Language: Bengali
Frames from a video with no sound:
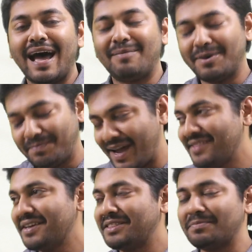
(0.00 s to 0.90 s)
আমরা
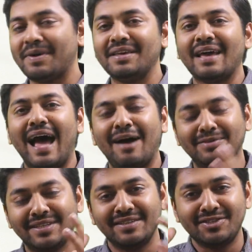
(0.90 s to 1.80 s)
প্রায় দেখতে পাই
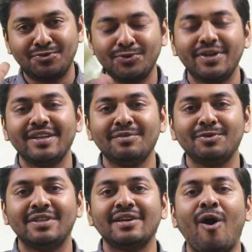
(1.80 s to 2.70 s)
আমাদের স্টুডেন্টদের
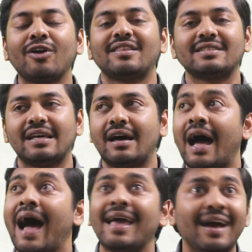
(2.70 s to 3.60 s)
মধ্যে হতাশা
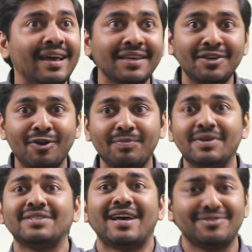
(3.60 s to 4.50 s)
হায় হায় কি
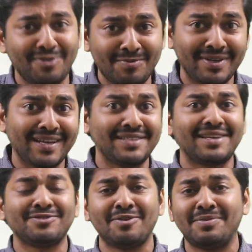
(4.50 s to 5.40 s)
হবে চান্স হবে নাকি
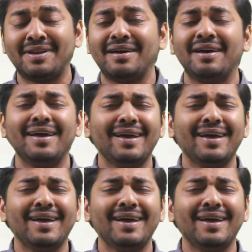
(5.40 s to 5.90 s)
চান্স হবে না